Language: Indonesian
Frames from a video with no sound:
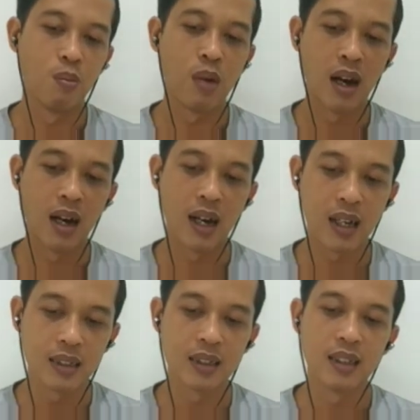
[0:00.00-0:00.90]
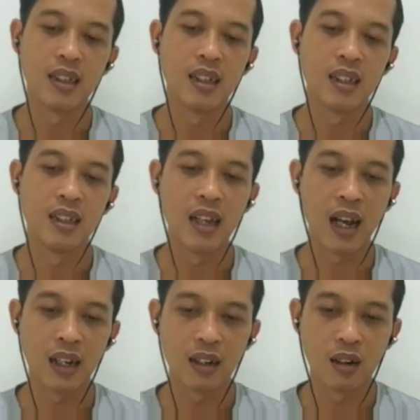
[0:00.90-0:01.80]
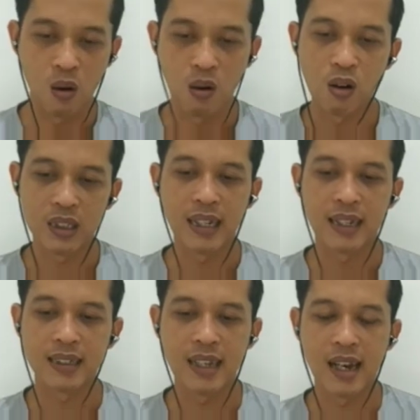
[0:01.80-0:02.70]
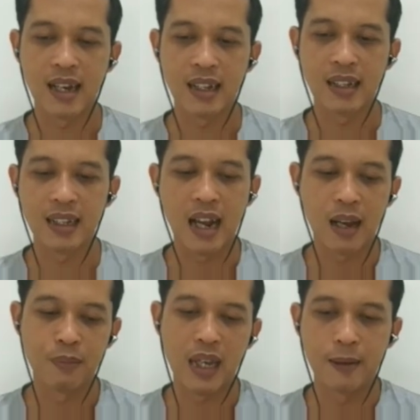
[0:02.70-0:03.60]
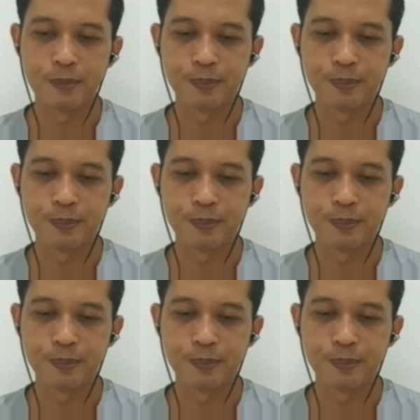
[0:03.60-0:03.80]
Bahan dan ongkos kerja di dalamnya.